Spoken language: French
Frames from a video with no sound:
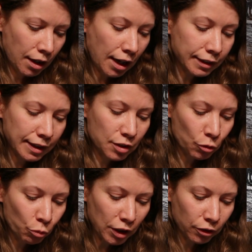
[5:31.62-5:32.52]
Un
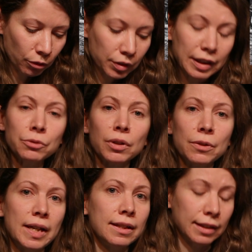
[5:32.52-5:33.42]
texte poignant qui nous
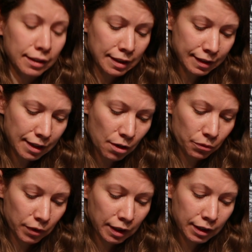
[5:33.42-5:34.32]
révèle qu'un
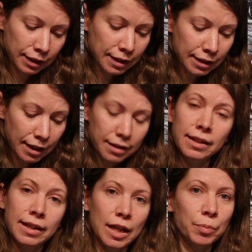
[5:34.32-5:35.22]
esclave qui naît
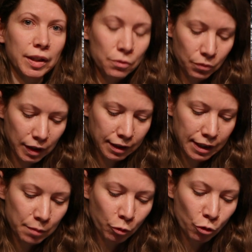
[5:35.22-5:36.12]
est privé
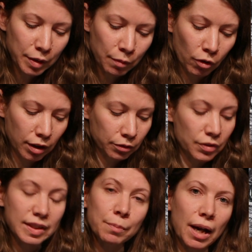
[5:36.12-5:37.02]
dès les premiers mois
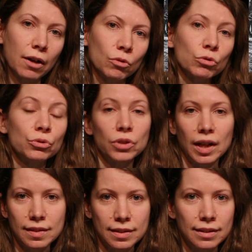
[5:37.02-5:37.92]
de ses parents, de
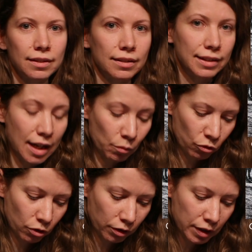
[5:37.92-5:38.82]
racines,
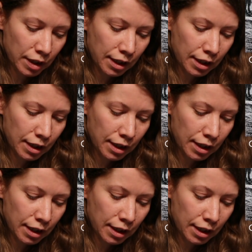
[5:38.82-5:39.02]
d'amour,